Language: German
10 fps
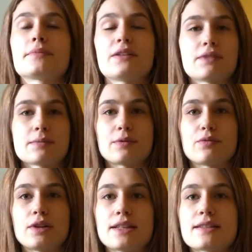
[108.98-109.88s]
dann war es mein
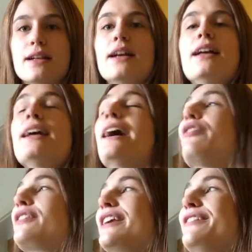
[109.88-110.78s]
vorletzter.
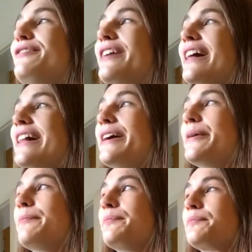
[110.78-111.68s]
Auf jeden Fall
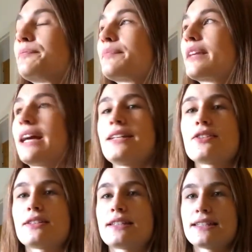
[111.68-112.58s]
ähm, kann ich
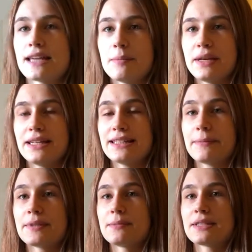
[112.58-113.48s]
euch das jetzt einblenden. Ich
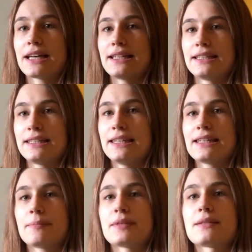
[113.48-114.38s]
habe es nämlich gerade nicht hier,
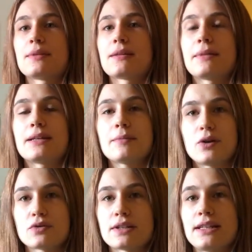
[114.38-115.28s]
ich habe das nämlich jemandem
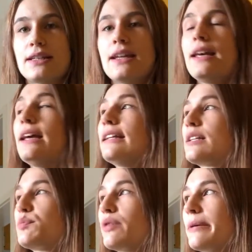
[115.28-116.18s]
ausgeliehen.
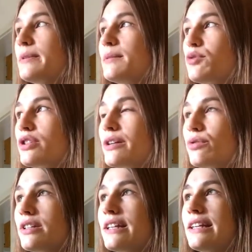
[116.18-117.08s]
Das Buch habe ich ziemlich schnell
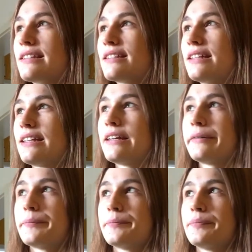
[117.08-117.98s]
durchgelesen.
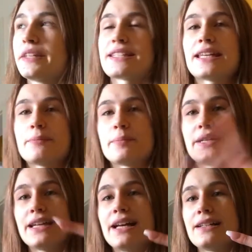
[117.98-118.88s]
Ähm, das
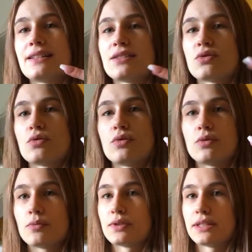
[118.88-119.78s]
beinhaltet
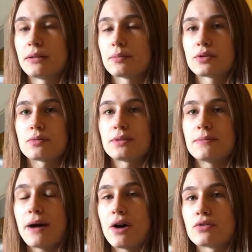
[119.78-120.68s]
so Tipps zum
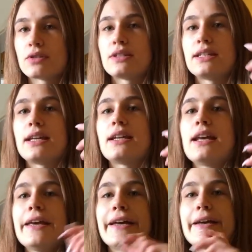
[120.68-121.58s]
Thema Aussortieren.
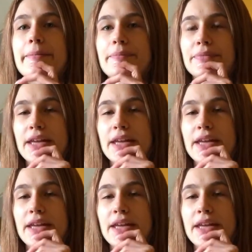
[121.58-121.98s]
Ähm,